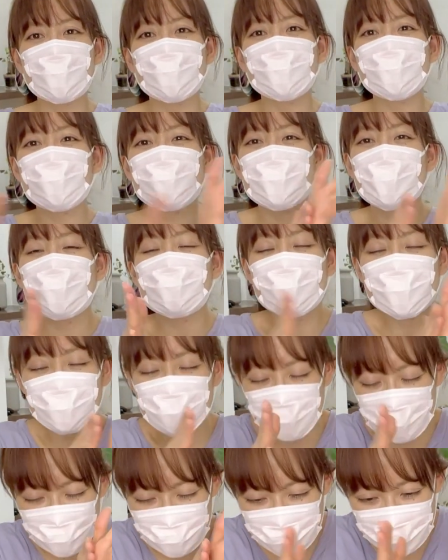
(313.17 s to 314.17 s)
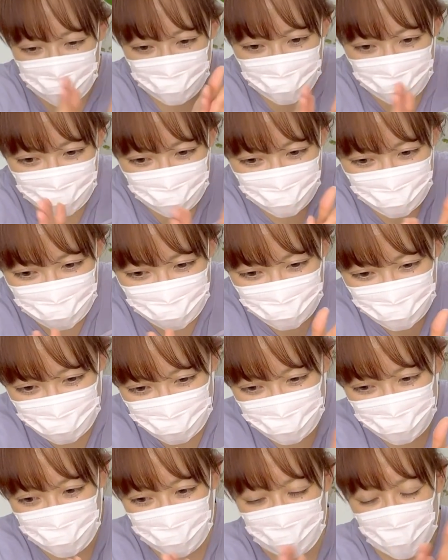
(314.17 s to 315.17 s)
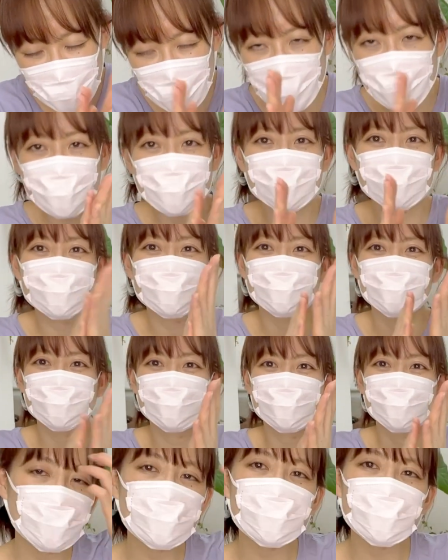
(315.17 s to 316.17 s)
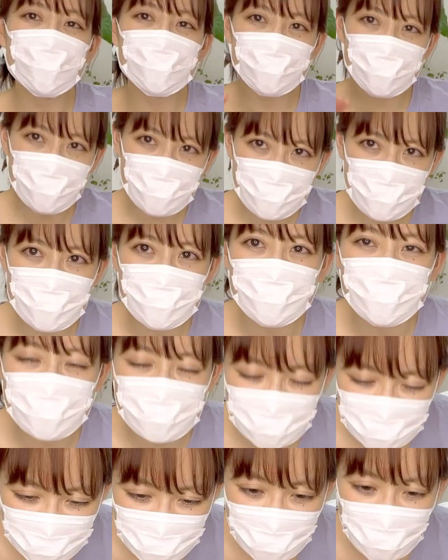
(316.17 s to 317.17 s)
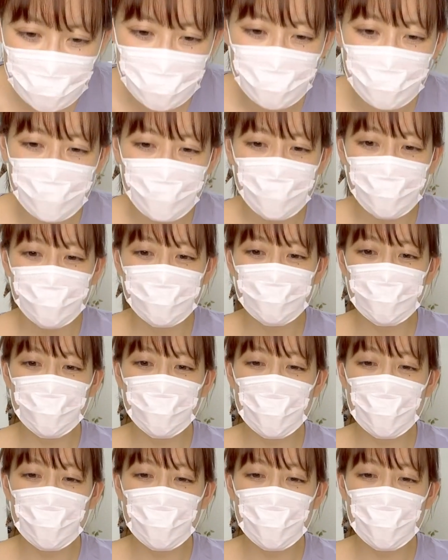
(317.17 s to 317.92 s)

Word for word: さんおめでとうございます。はい。本当は現地に行って、あ